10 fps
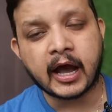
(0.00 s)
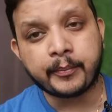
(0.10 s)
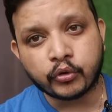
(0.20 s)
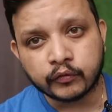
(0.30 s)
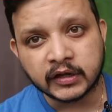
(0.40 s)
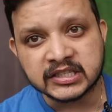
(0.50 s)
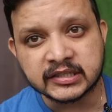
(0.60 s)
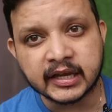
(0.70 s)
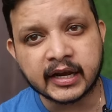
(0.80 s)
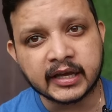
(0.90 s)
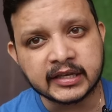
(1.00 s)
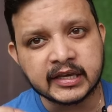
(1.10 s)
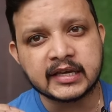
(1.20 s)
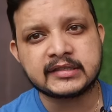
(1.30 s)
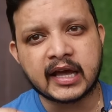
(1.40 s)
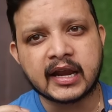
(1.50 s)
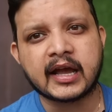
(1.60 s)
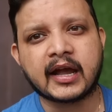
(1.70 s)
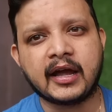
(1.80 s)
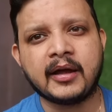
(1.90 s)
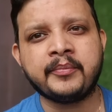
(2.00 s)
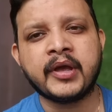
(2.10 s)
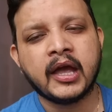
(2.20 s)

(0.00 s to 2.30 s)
अप्रूवल्स देना ये सारा काम